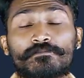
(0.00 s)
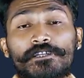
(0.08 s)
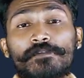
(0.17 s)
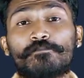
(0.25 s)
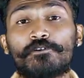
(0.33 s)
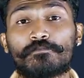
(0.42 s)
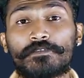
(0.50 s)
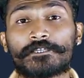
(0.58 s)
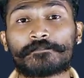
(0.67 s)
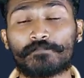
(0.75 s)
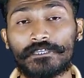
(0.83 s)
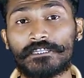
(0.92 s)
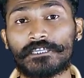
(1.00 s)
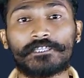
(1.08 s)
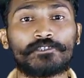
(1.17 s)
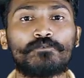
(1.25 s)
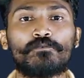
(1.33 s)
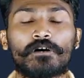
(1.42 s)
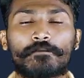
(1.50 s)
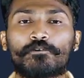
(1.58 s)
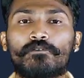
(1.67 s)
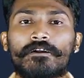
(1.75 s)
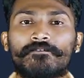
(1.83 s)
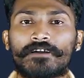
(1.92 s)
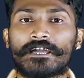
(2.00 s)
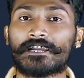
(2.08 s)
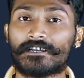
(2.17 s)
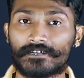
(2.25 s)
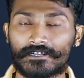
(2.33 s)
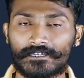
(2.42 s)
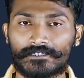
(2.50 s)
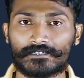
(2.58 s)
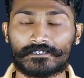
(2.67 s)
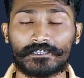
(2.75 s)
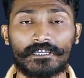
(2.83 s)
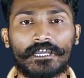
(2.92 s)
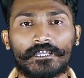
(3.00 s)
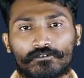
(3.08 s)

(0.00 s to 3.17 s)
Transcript: जिसमें डब्ल्यू पी एस पिन के थ्रू वो आपको वाईफाई हैक करके देते